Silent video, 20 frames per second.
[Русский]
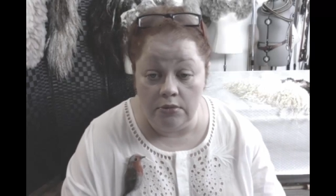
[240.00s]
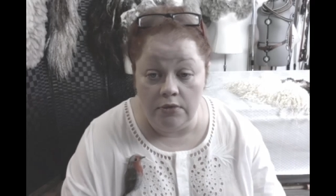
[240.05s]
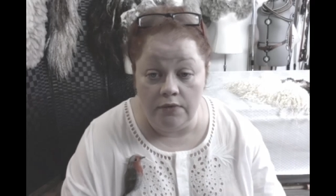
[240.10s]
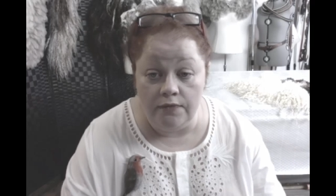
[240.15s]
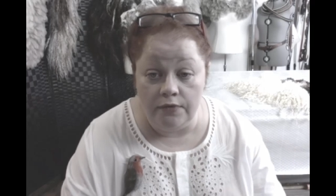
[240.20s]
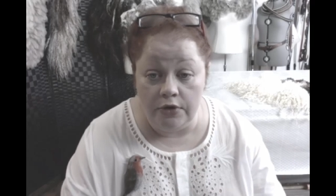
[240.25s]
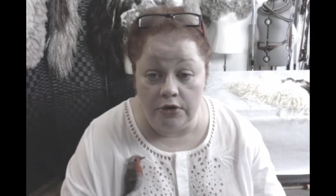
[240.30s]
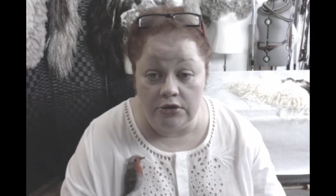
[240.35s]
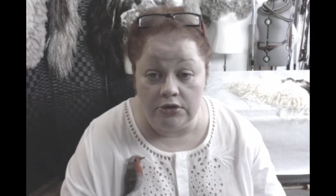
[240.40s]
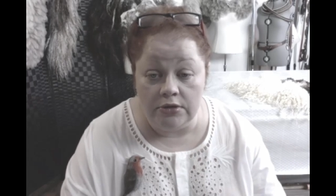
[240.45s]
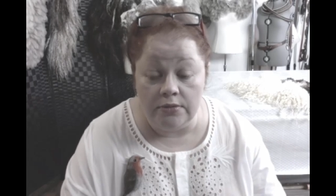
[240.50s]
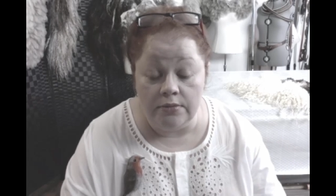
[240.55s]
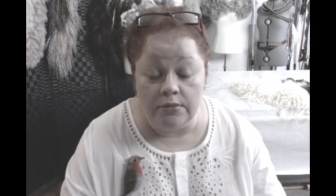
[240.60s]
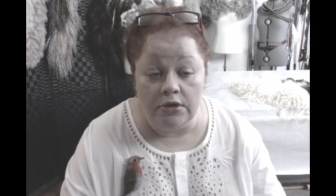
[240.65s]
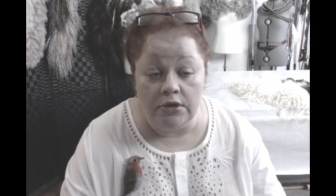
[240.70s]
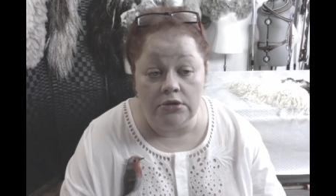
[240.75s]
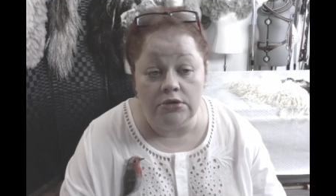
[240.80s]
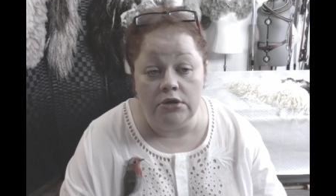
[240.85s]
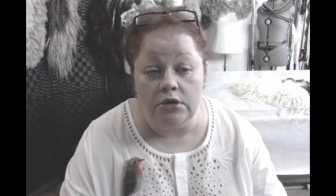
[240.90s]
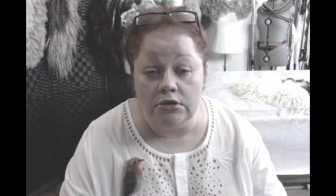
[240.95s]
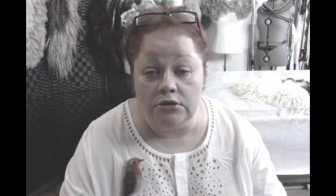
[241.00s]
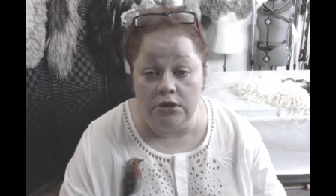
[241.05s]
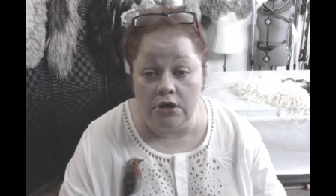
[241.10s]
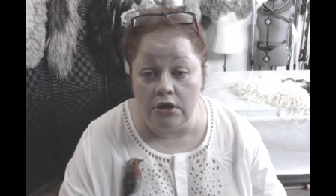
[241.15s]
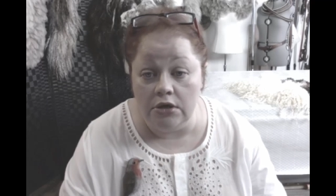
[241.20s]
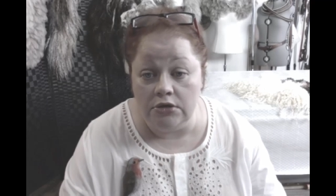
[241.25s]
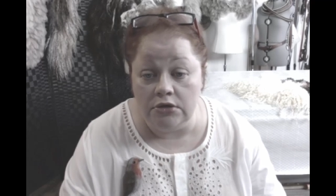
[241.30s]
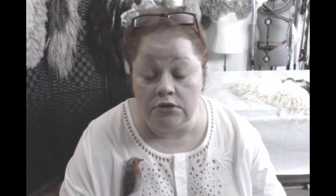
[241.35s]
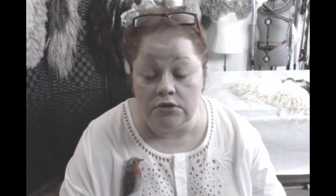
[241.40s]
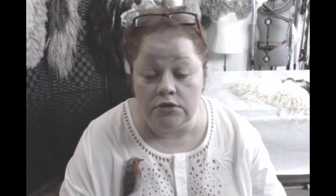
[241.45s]
флисами, если
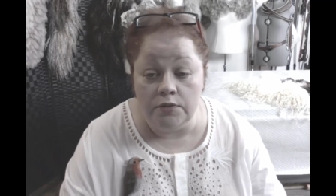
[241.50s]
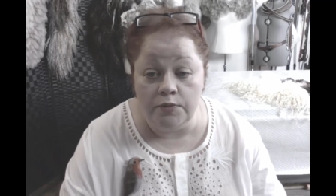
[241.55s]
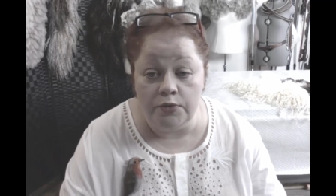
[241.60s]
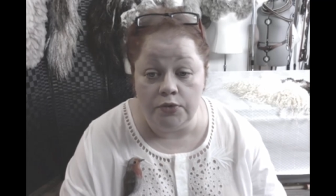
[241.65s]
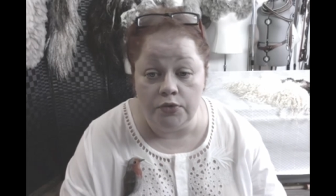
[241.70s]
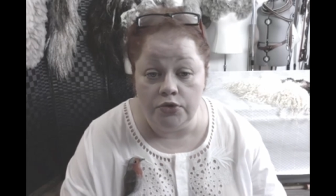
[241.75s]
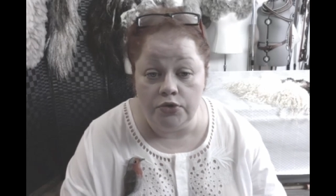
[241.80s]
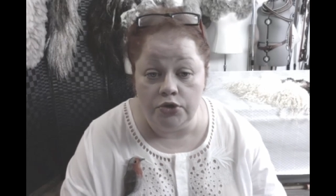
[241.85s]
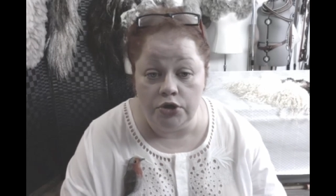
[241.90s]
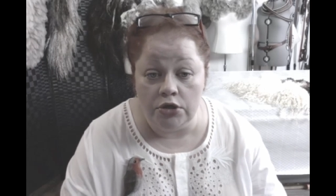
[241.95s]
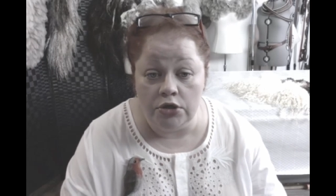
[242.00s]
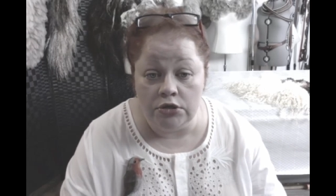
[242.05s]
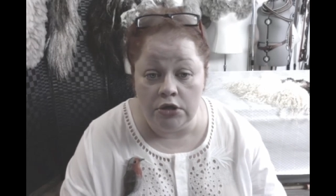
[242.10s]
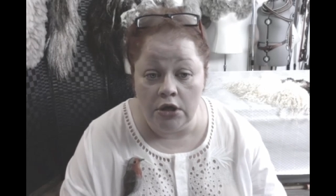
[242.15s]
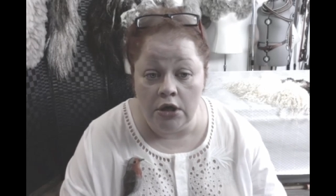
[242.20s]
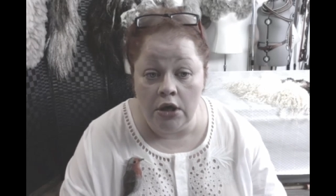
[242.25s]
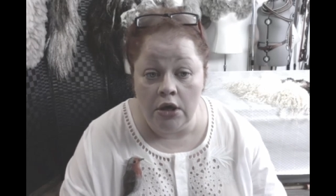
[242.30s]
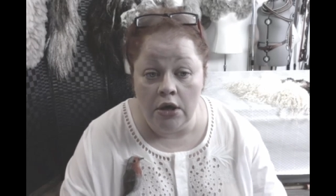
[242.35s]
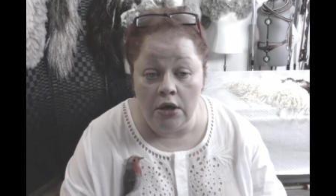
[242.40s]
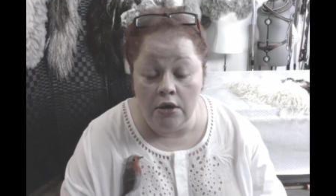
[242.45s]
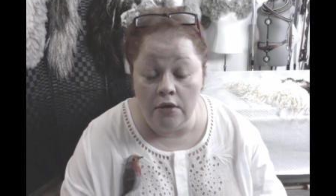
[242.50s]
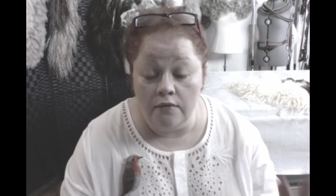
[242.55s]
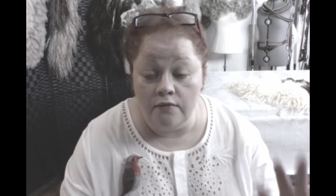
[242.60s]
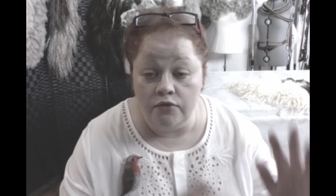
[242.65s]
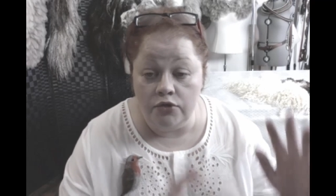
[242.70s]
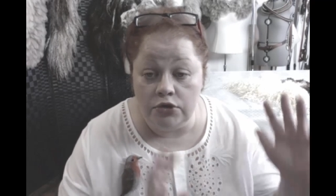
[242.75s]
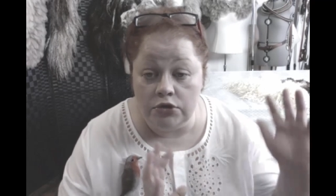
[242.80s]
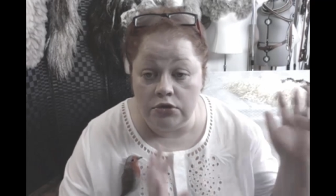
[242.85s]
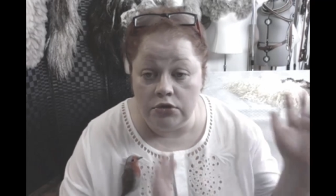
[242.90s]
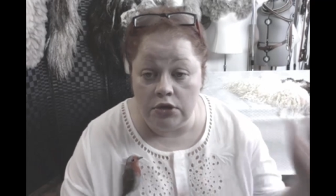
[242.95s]
захотите получать
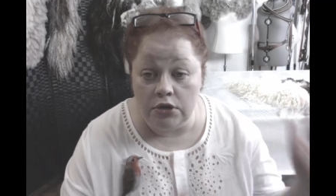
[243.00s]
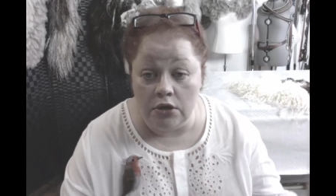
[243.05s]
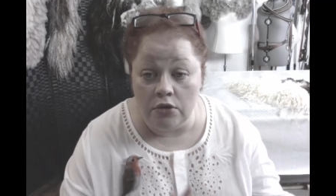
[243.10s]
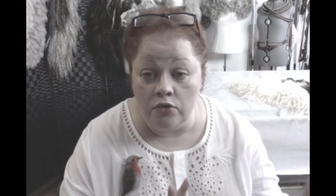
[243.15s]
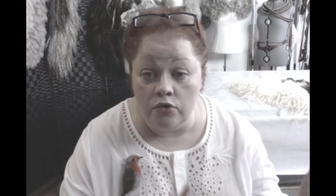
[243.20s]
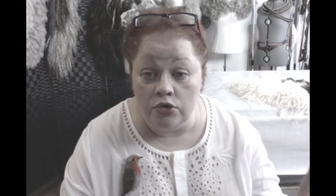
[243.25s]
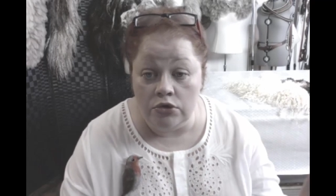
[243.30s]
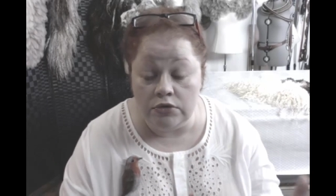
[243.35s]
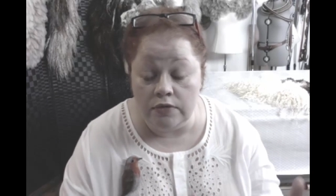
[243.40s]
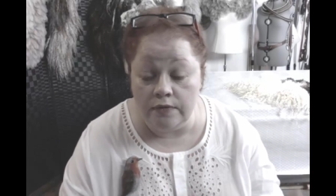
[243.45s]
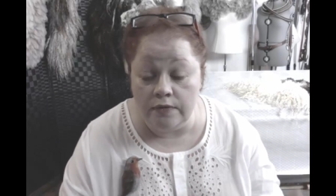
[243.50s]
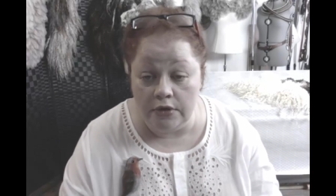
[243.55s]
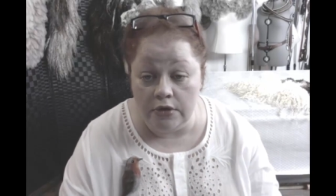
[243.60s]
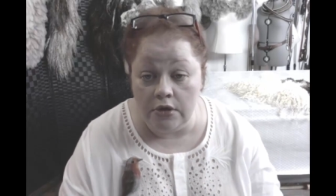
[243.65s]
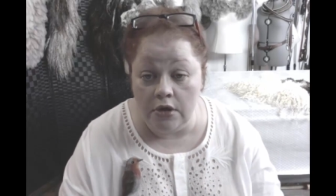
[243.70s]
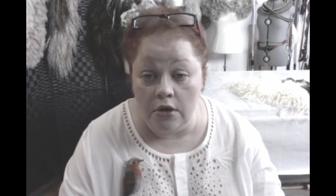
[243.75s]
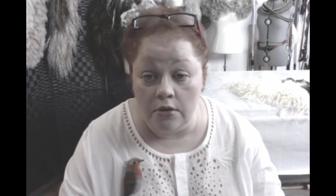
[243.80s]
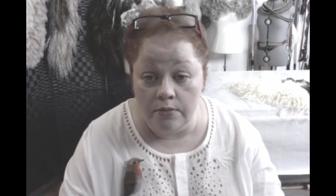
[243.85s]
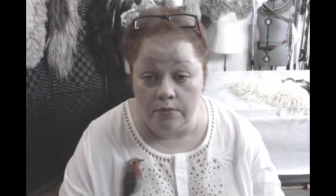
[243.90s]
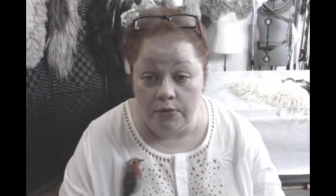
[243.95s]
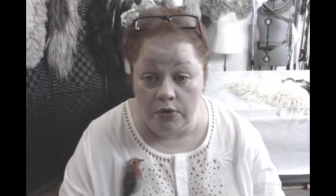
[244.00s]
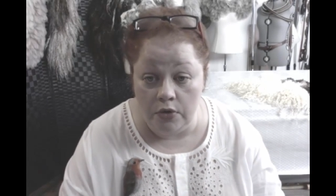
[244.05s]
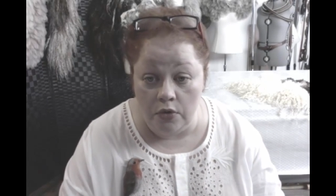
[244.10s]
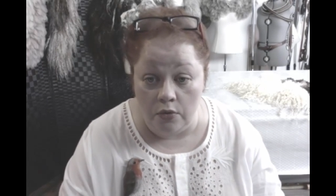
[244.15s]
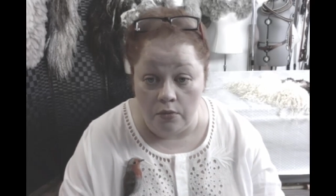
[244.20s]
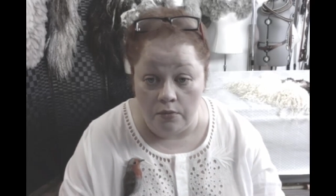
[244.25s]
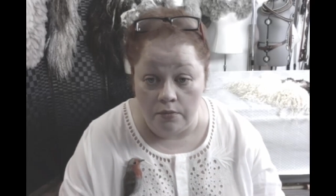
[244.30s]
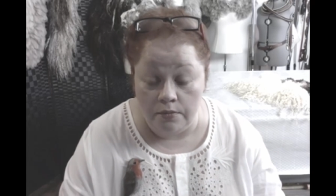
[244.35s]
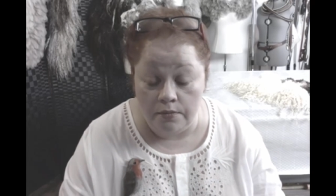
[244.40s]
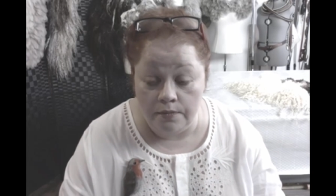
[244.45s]
вот такой
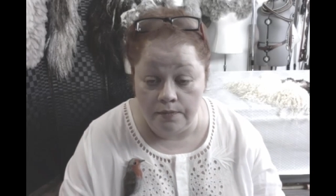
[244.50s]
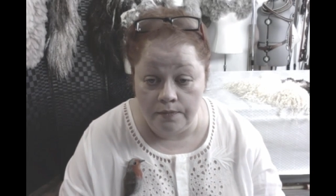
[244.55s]
сверхобъем.